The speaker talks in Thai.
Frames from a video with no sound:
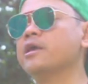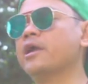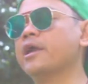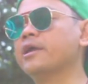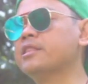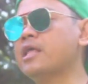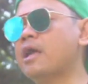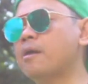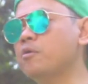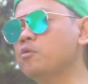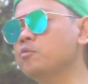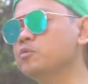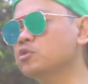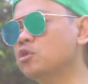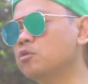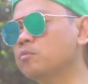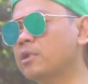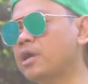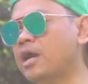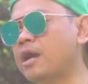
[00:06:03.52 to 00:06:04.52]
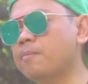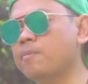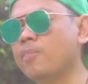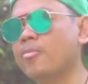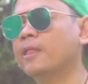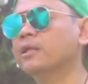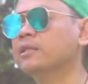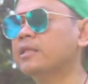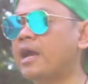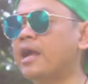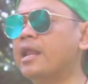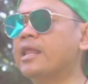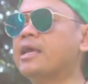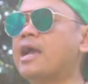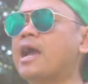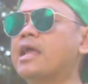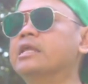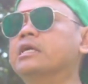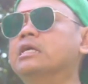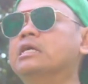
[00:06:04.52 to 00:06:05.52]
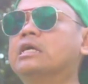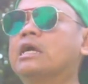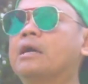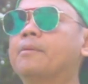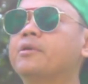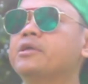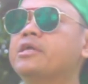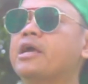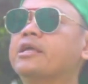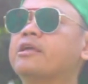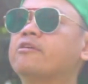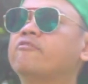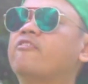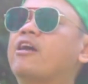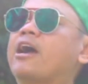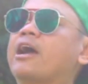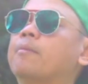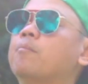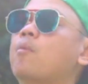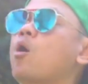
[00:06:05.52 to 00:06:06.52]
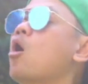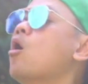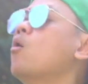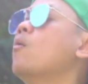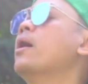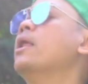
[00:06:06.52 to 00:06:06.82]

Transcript: ยังไงก็ตามครับคุณผู้ชมครับ ท้ายรายการอย่างนี้ครับก็อยากจะฝากบอก